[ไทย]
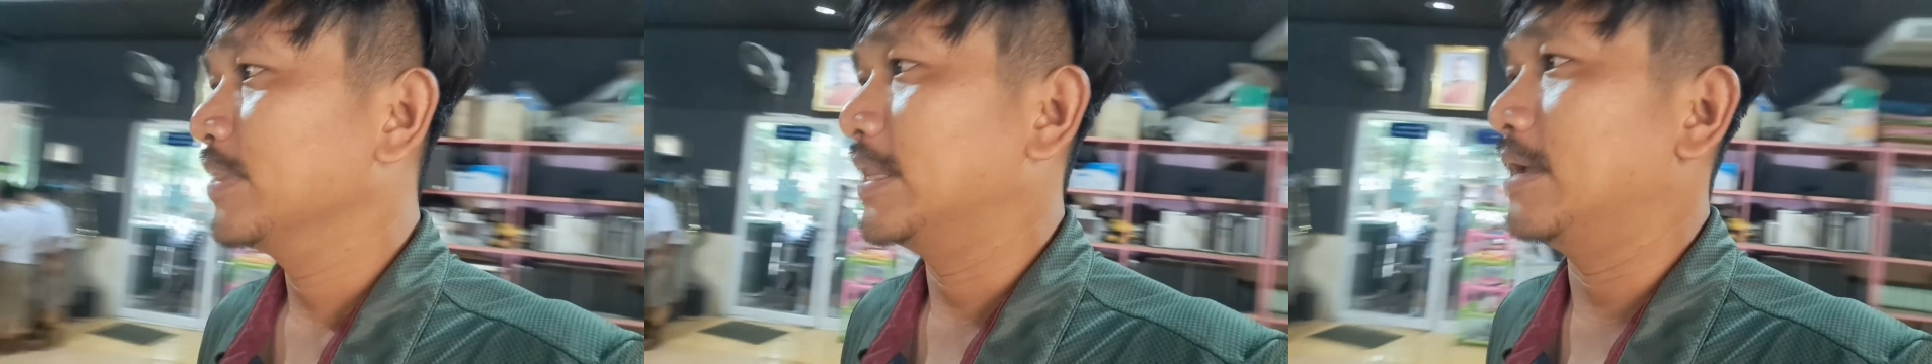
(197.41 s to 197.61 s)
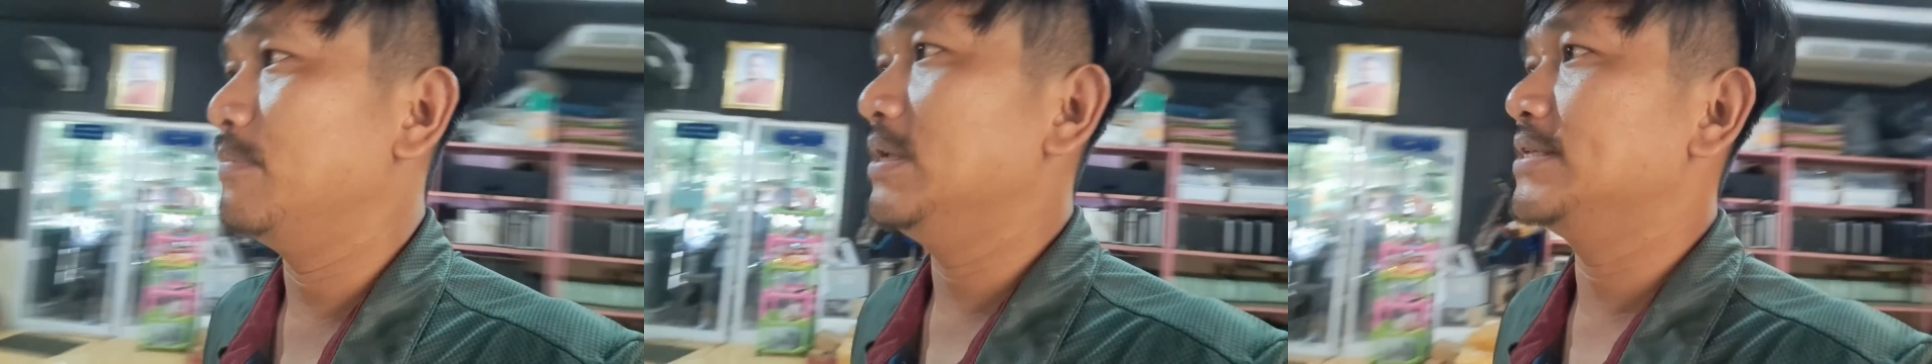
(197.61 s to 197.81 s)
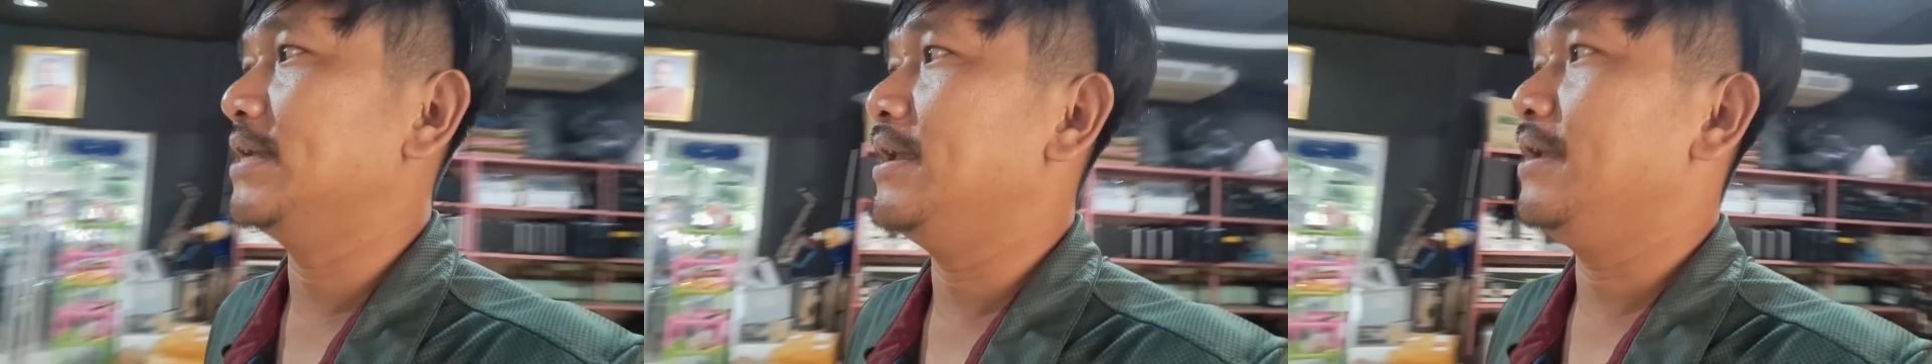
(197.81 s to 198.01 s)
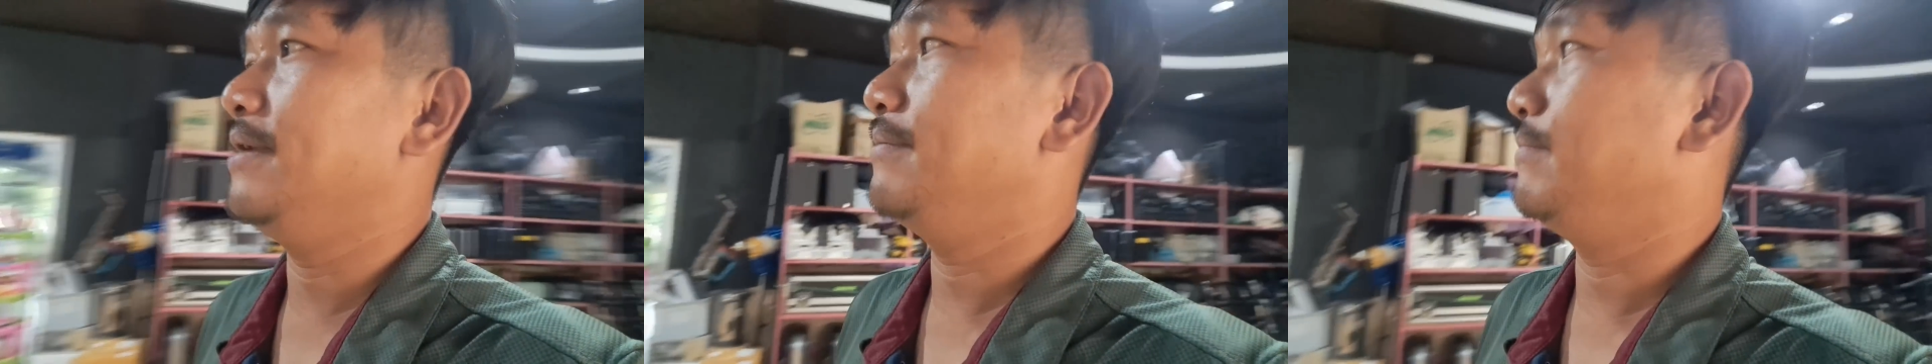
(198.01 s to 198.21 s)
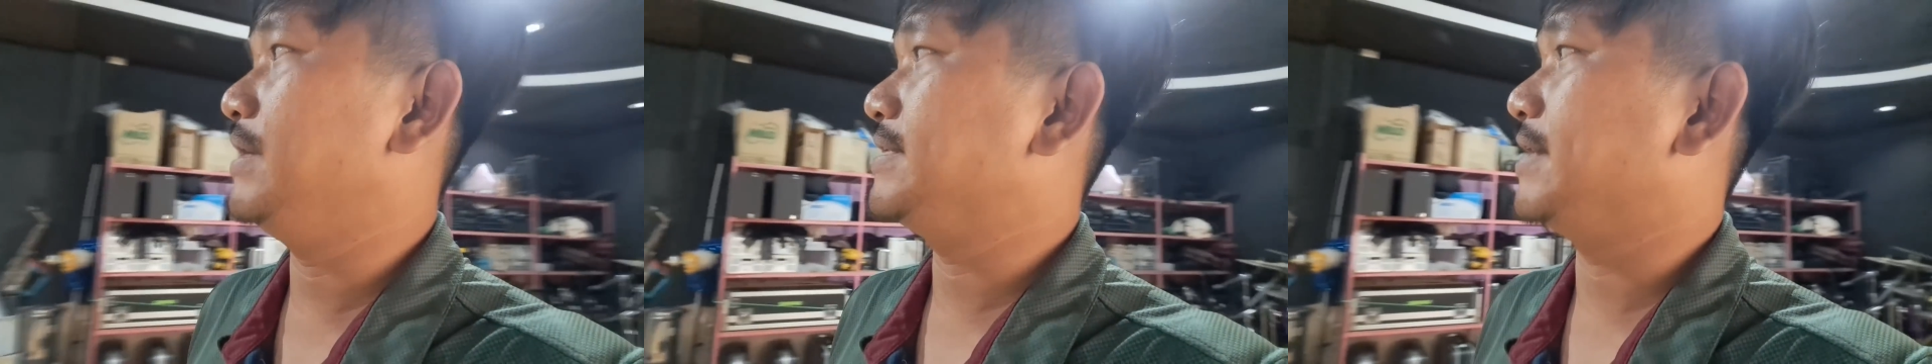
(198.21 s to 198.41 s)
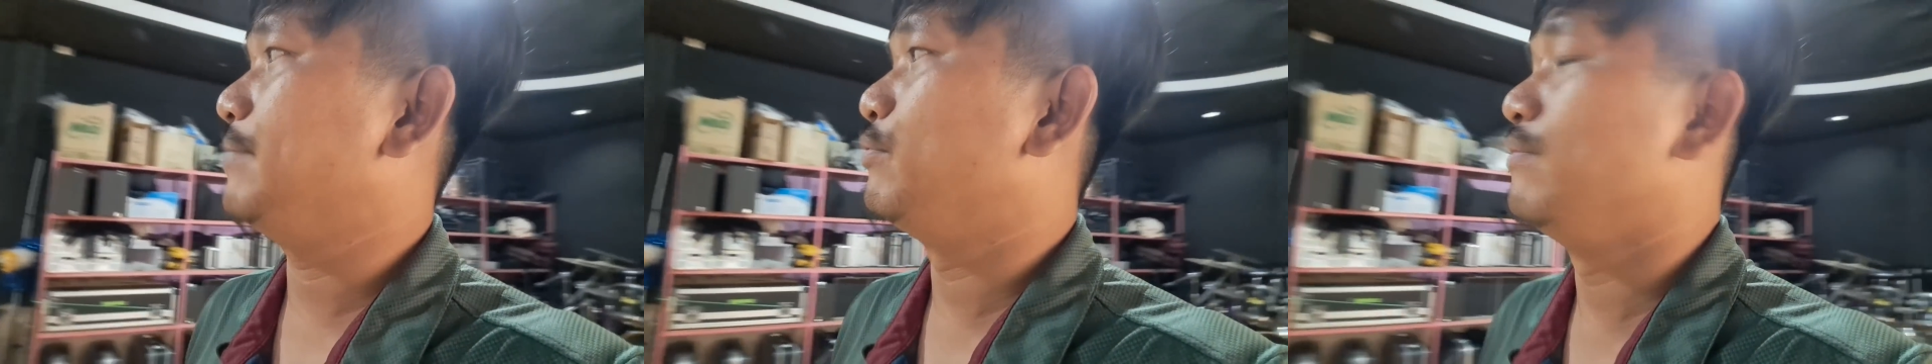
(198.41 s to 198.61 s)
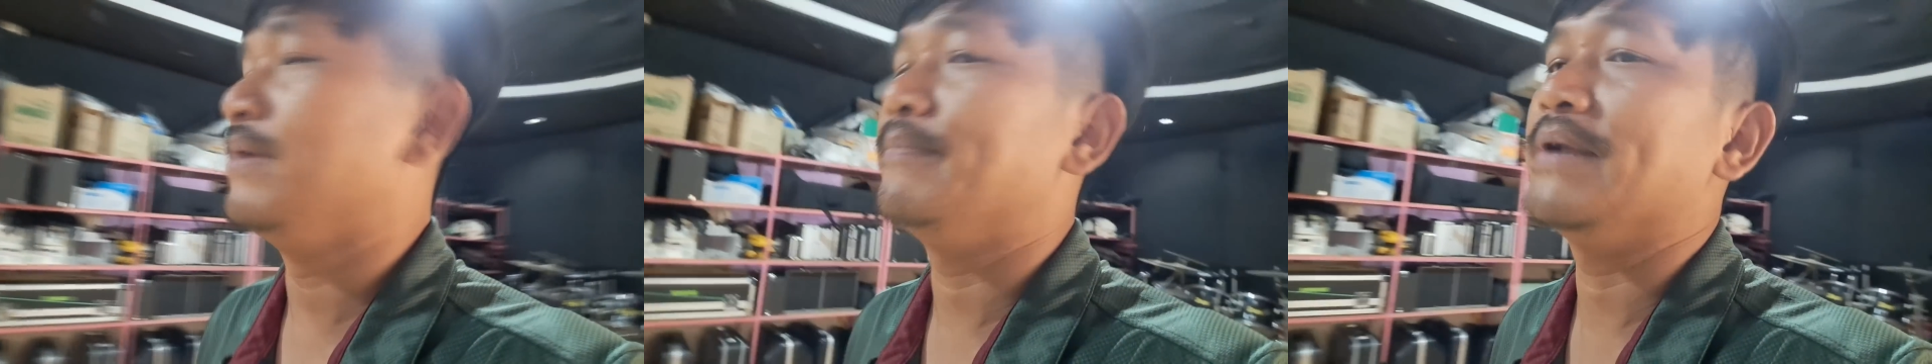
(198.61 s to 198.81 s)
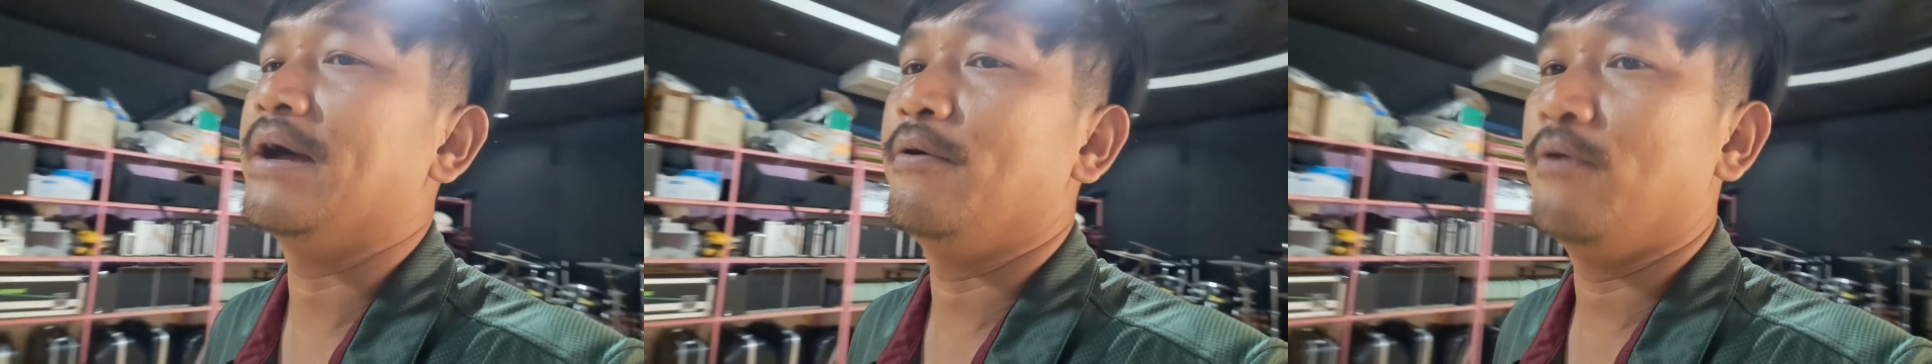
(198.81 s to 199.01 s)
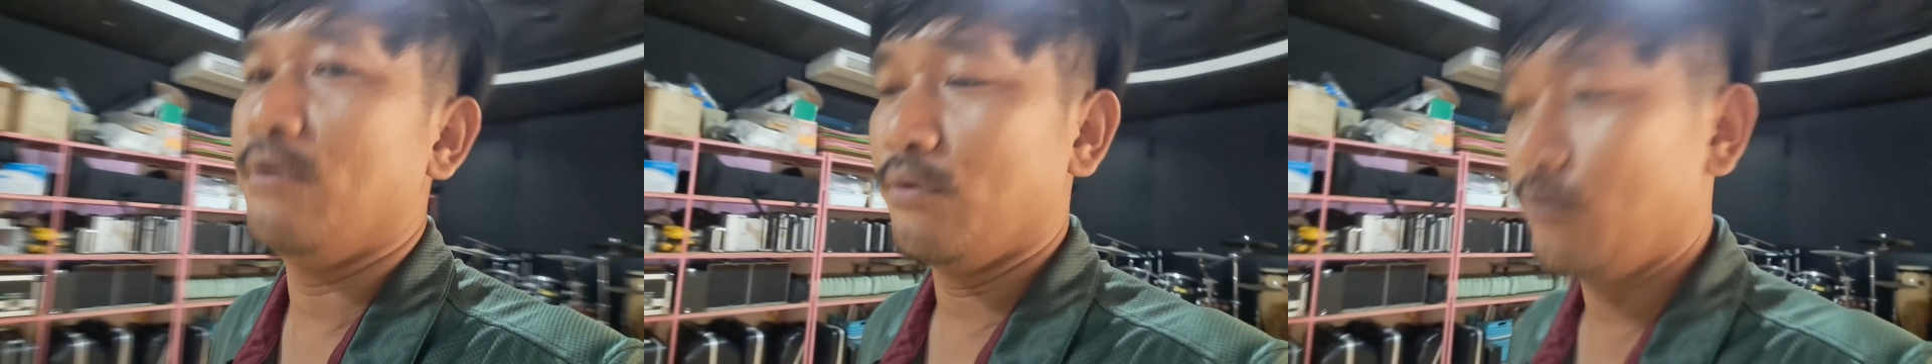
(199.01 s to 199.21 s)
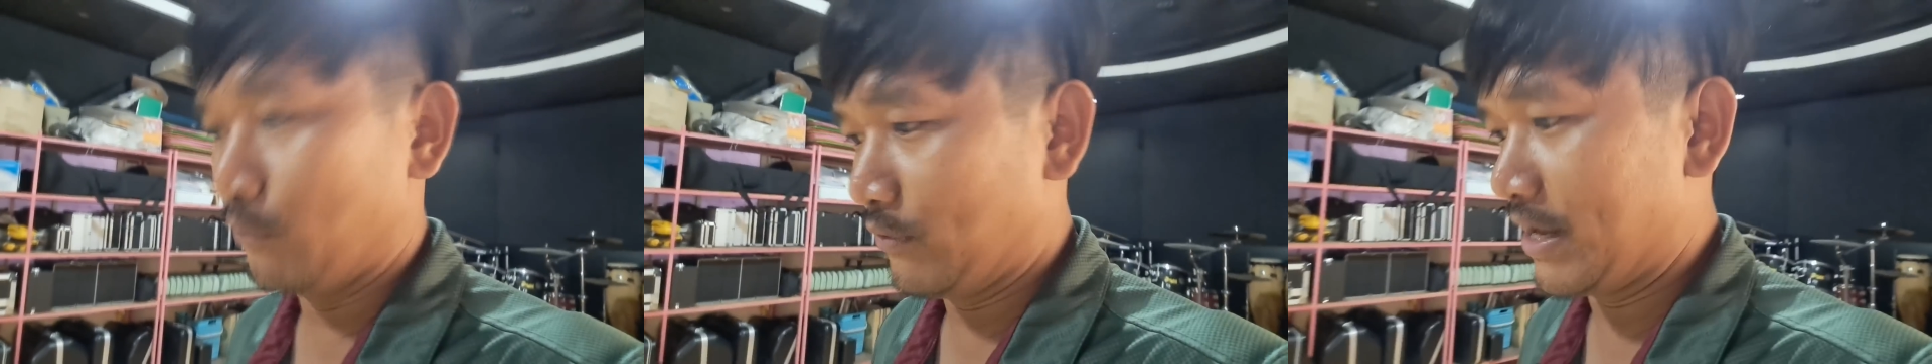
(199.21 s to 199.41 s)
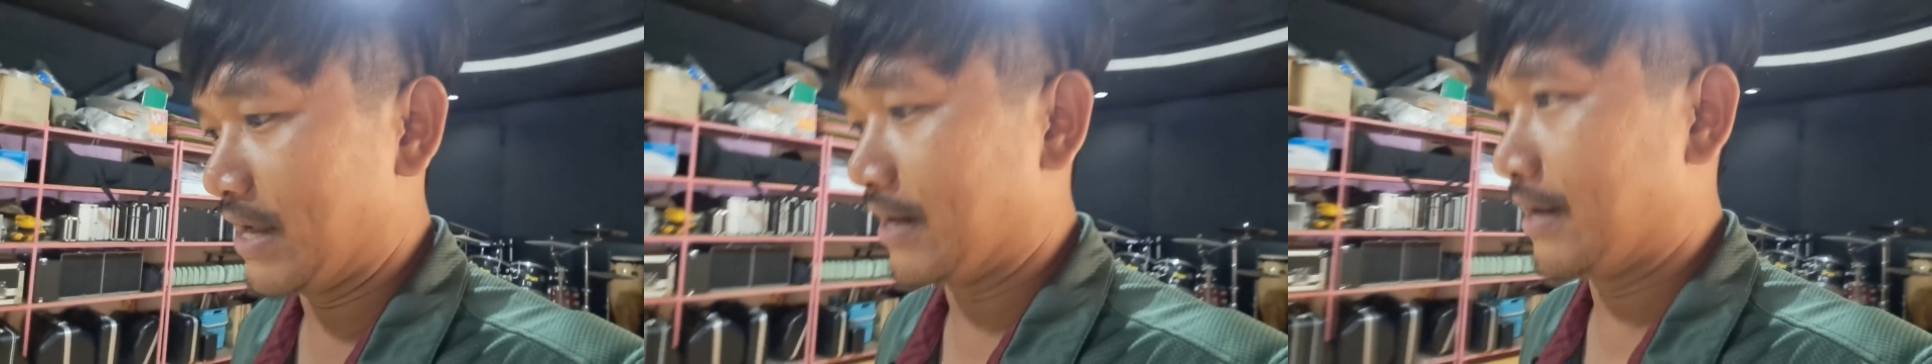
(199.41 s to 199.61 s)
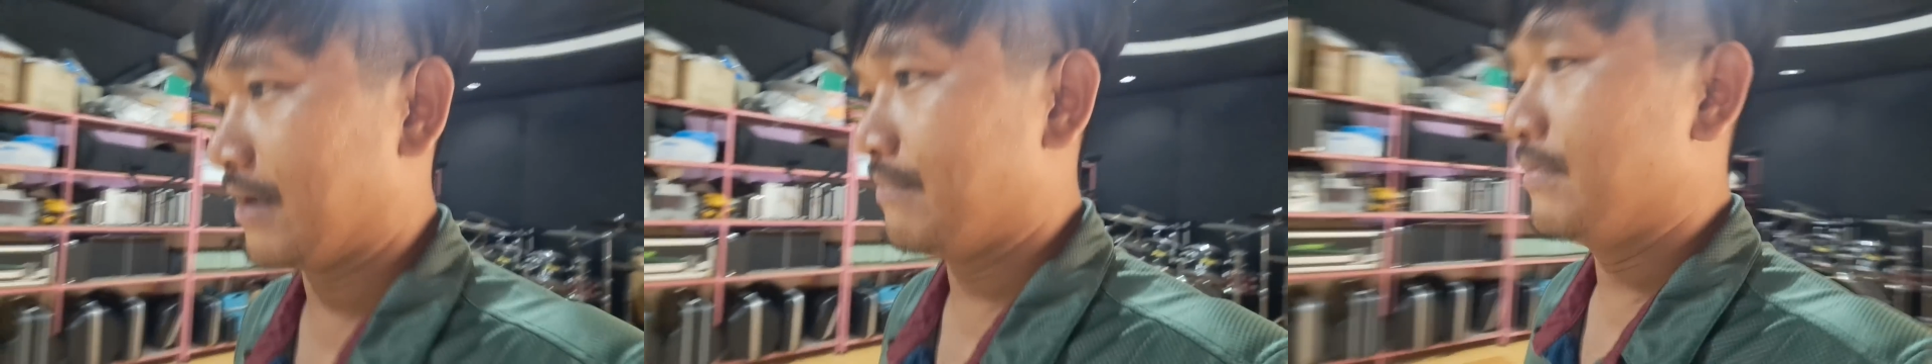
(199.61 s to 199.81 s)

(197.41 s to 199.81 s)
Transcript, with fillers: นะไม่ใช่ไม่ใช่ภูมิลำเนาของคุณหมูเองนะค